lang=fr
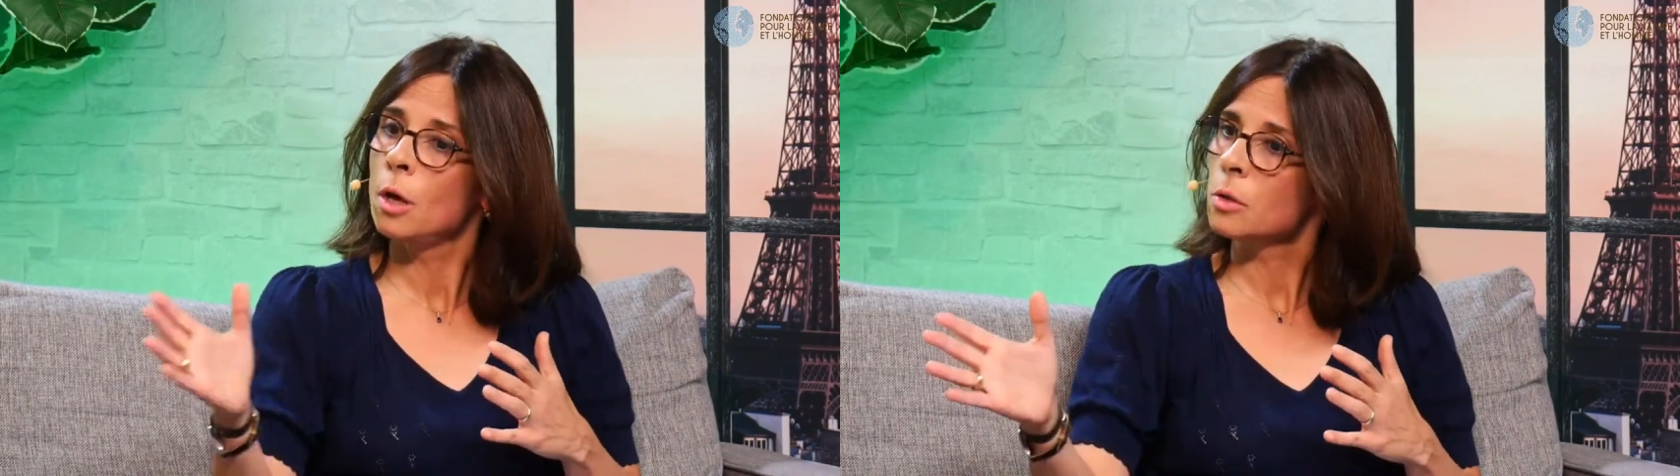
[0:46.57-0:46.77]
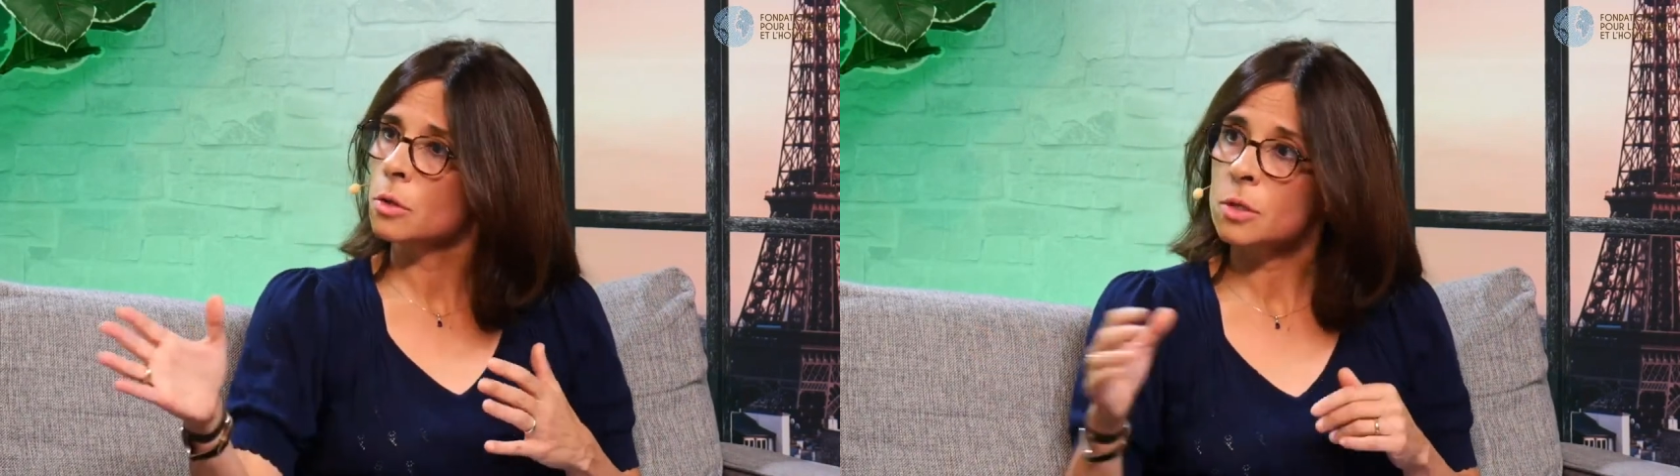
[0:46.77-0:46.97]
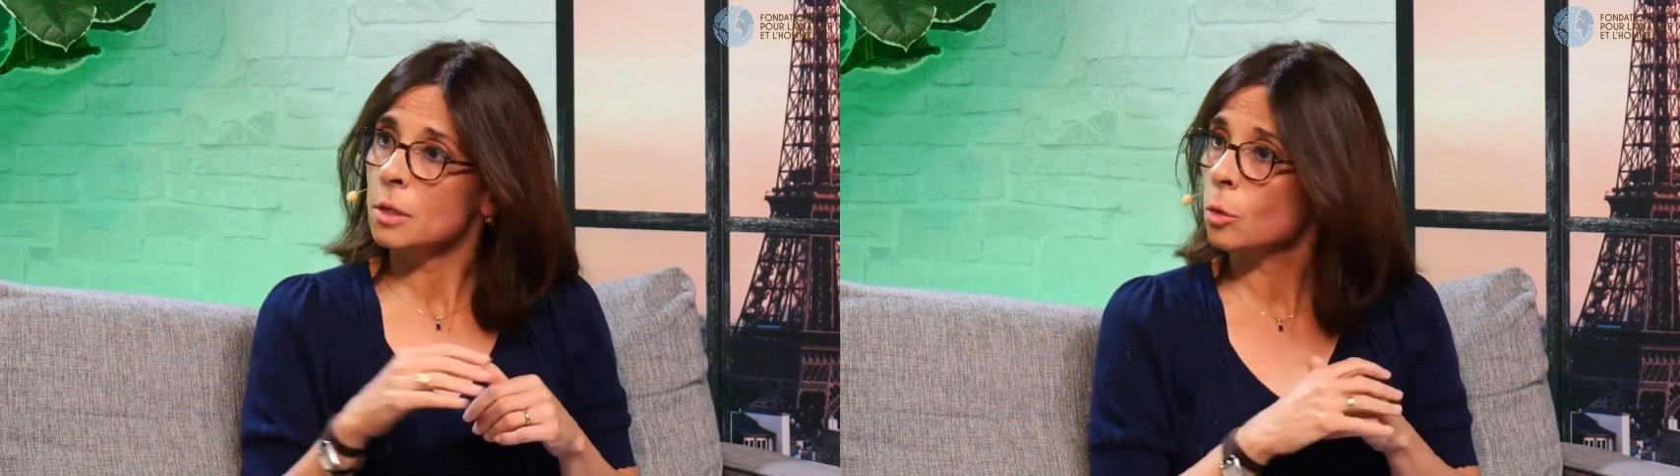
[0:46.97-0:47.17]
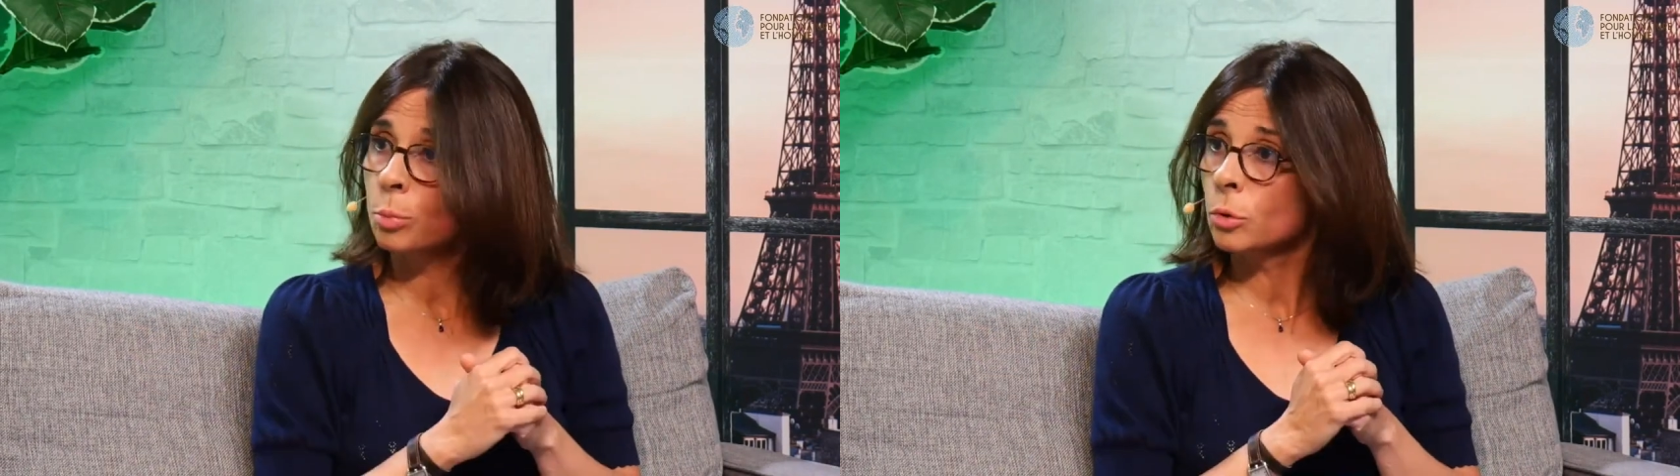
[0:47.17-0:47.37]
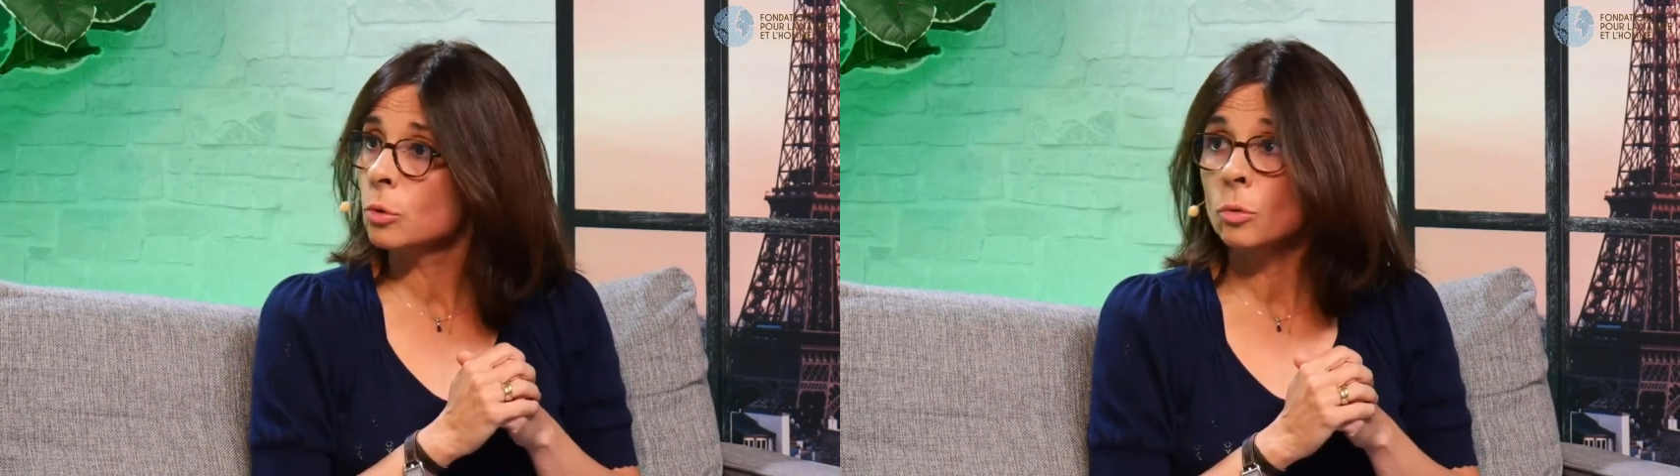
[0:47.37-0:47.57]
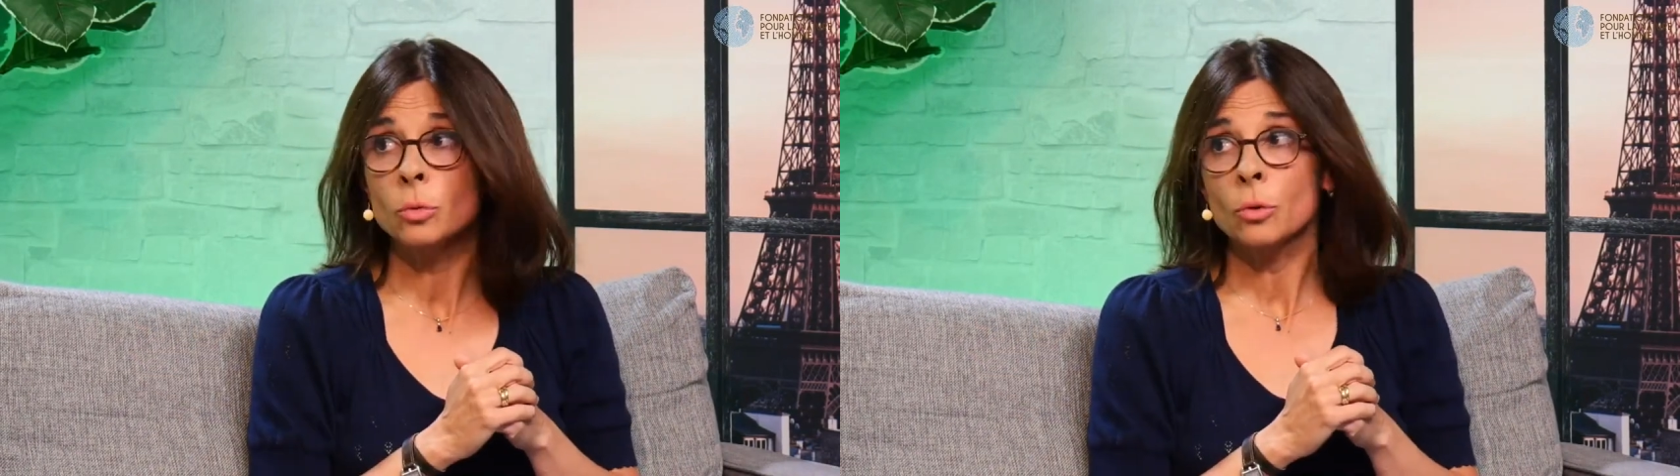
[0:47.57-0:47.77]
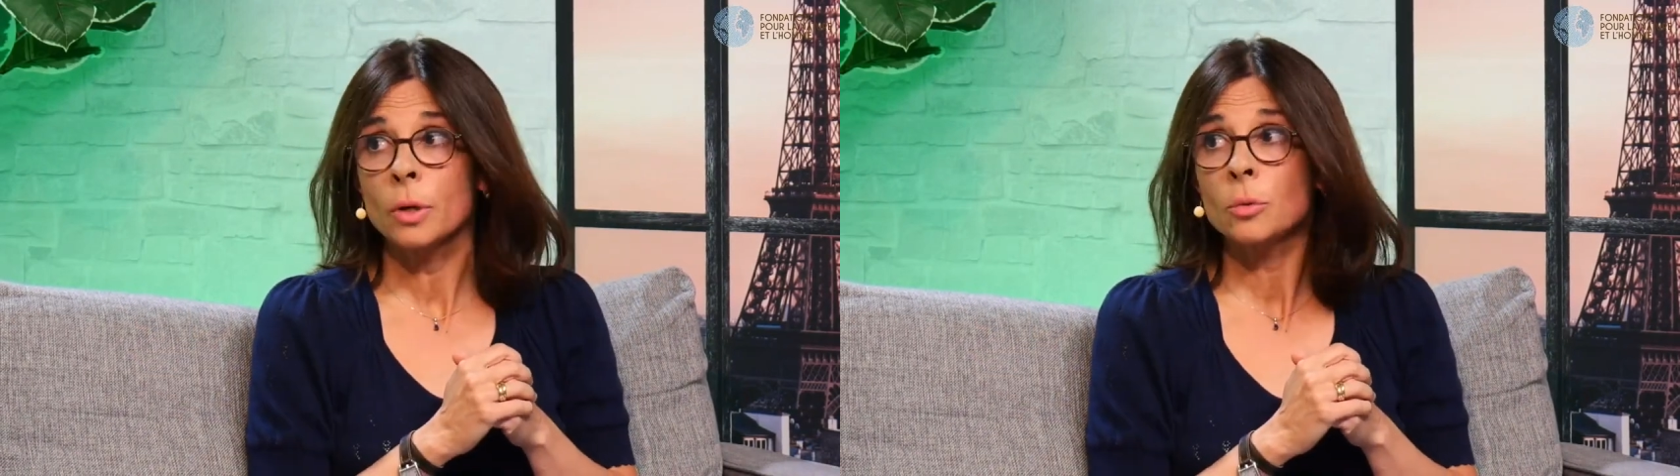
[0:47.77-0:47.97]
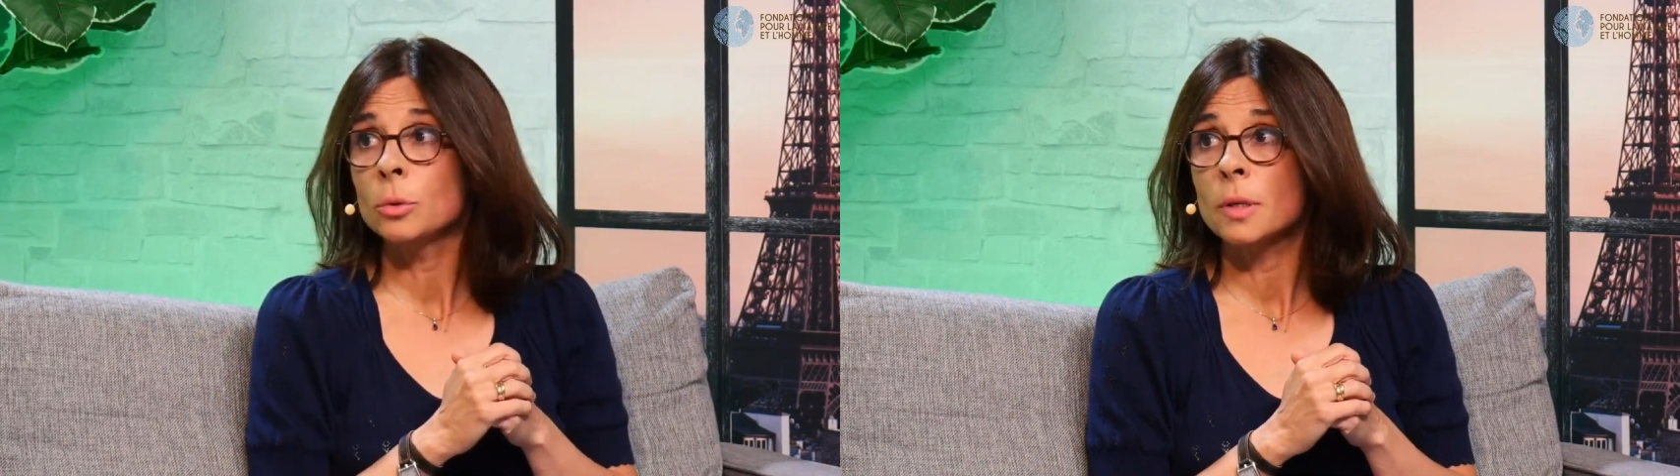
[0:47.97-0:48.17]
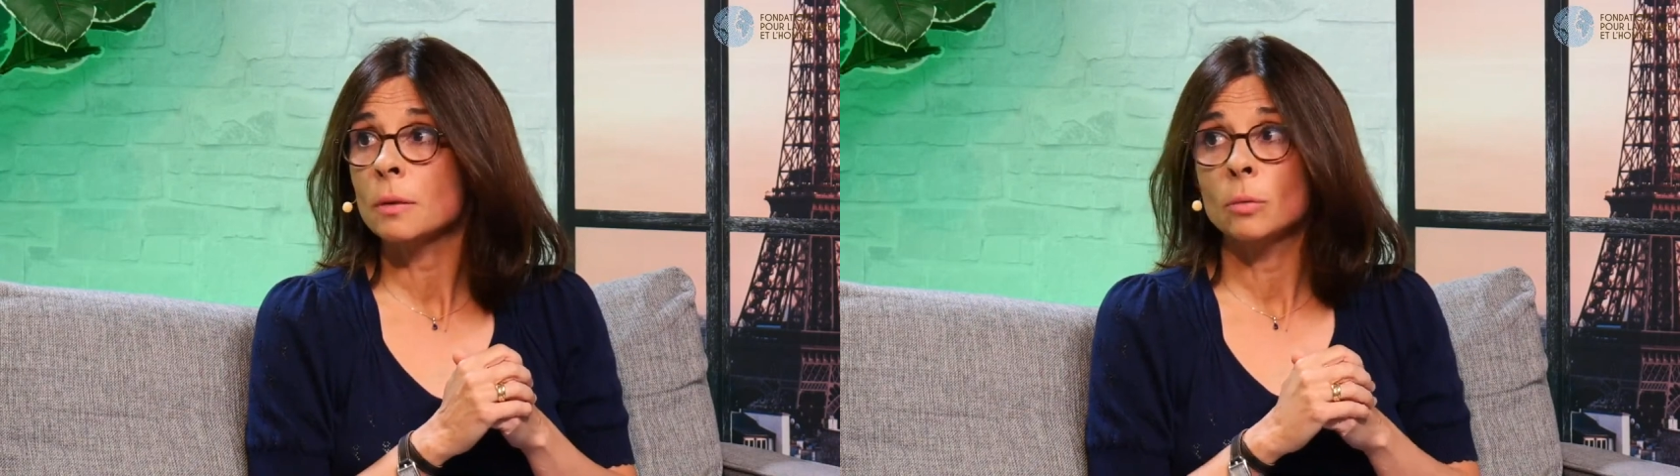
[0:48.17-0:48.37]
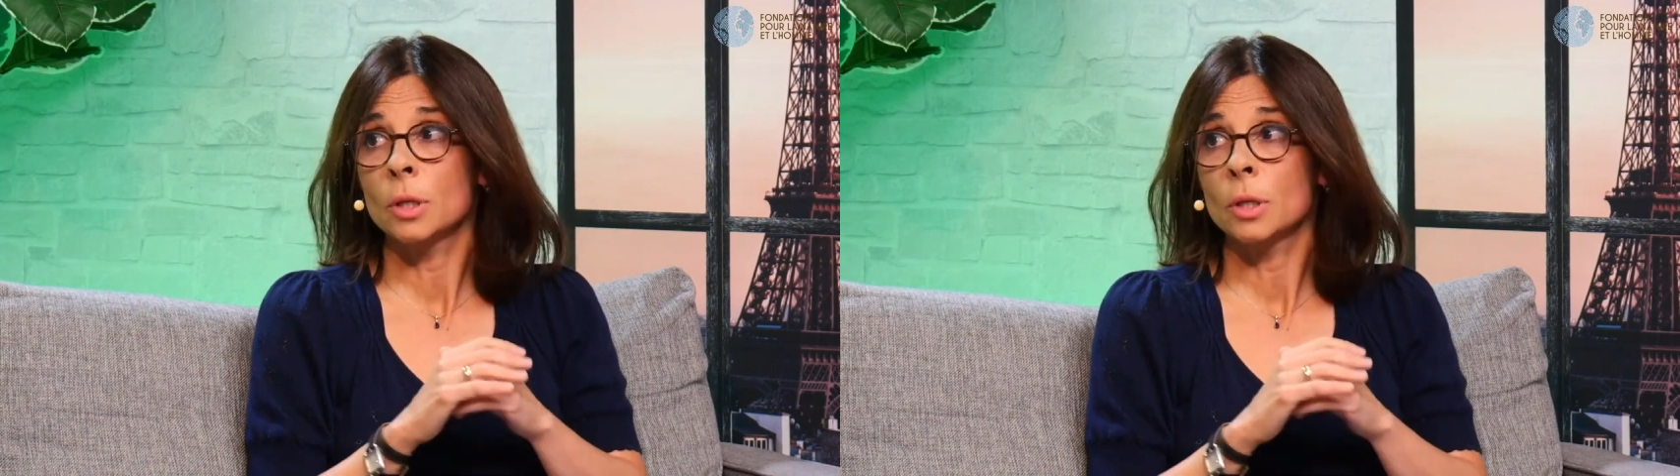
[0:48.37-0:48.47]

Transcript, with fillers: sans être pour autant contre les routes. Hein.